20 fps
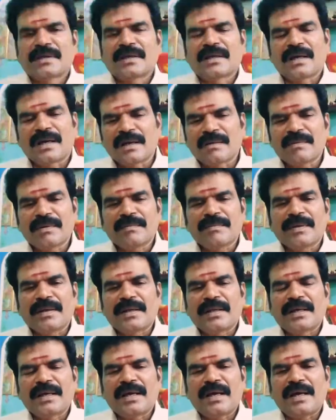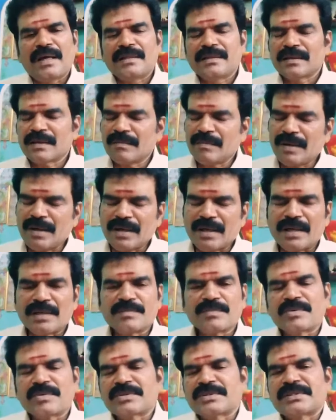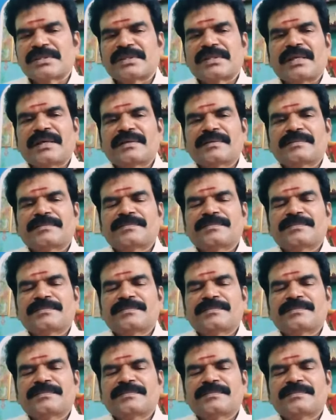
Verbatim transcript: கணவன் மேலே அதிகமான அன்பு வச்சுருந்தேன்